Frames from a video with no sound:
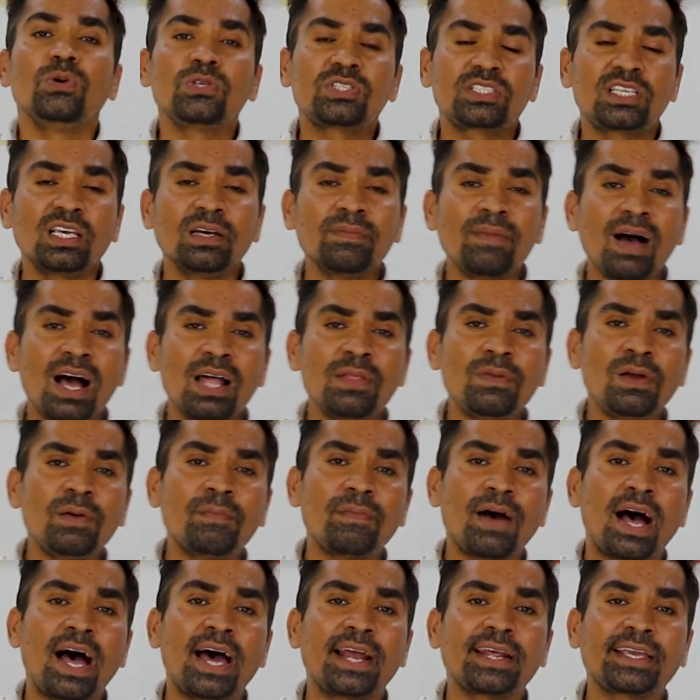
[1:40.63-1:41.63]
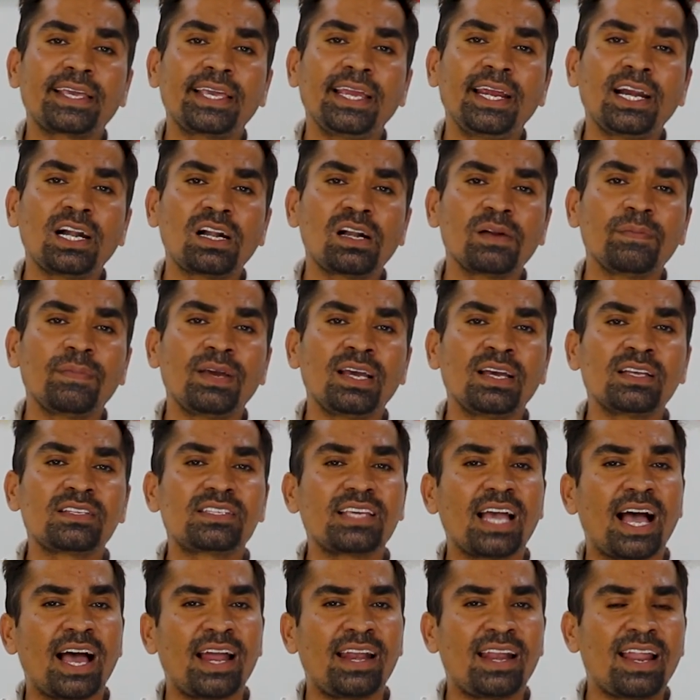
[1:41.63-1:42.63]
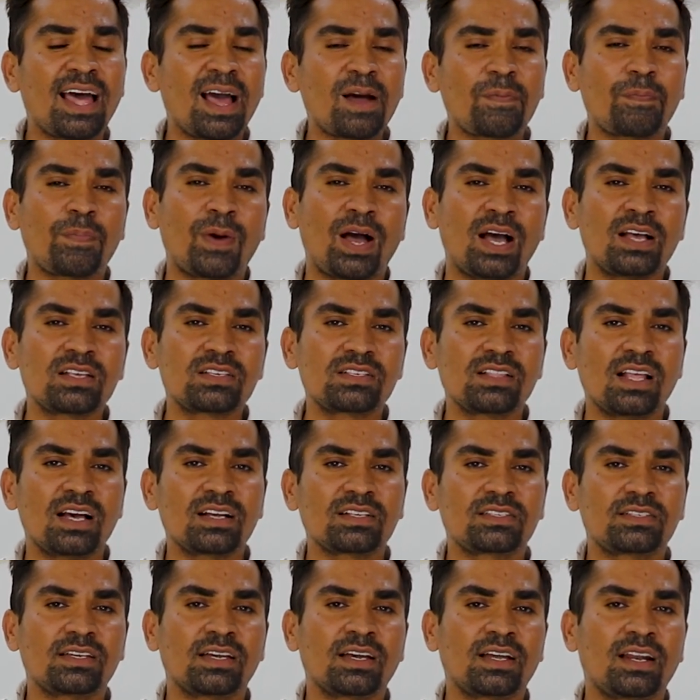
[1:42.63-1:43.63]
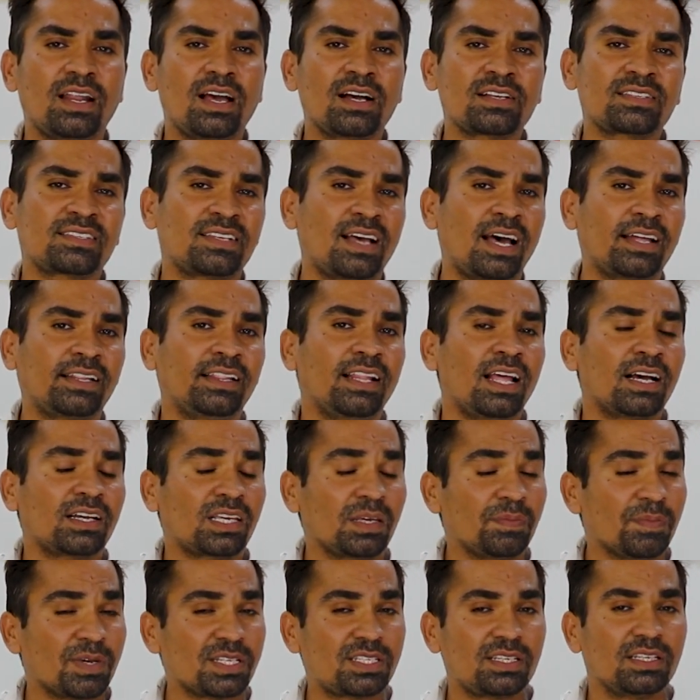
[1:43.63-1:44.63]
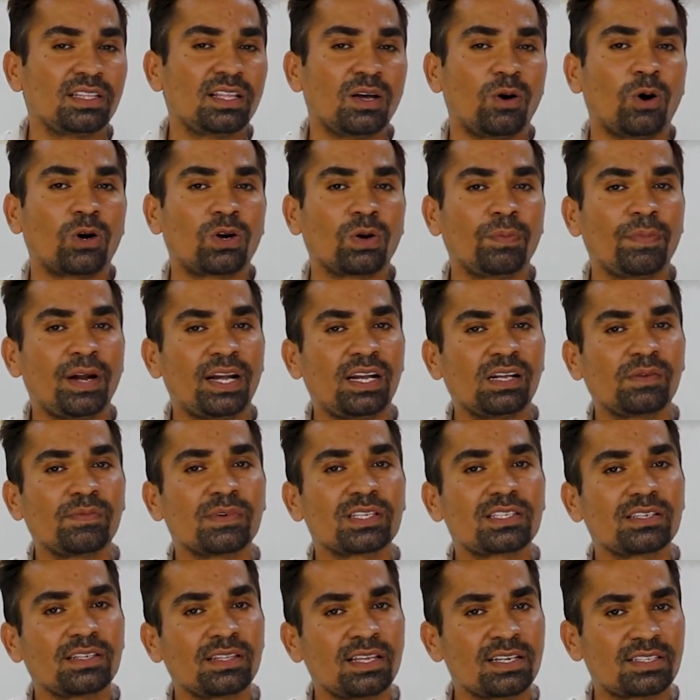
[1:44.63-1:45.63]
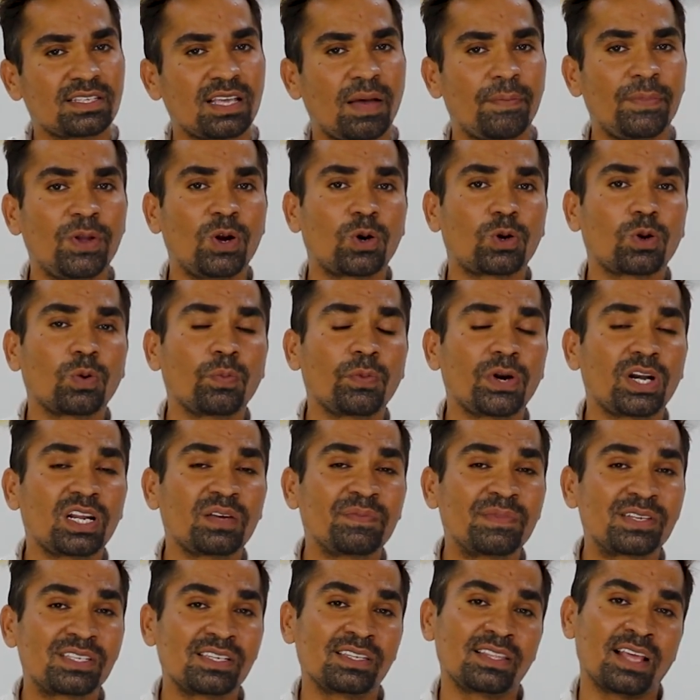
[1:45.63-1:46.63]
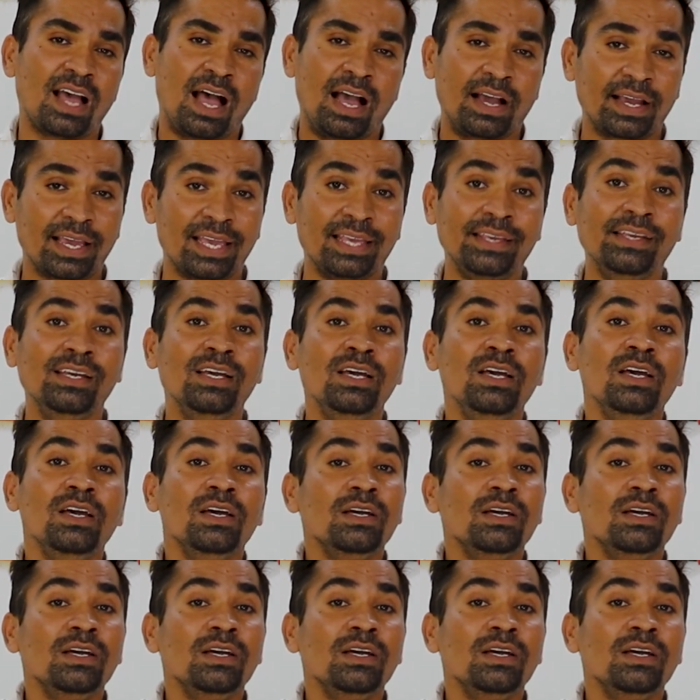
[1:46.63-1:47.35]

उसके बाद में मार्केट में चार लाख पांच लाख छह लाख सात लाख की मशीनें ऑटोमेटिक मशीनें सेमी ऑटोमेटिक मशीनें आ गई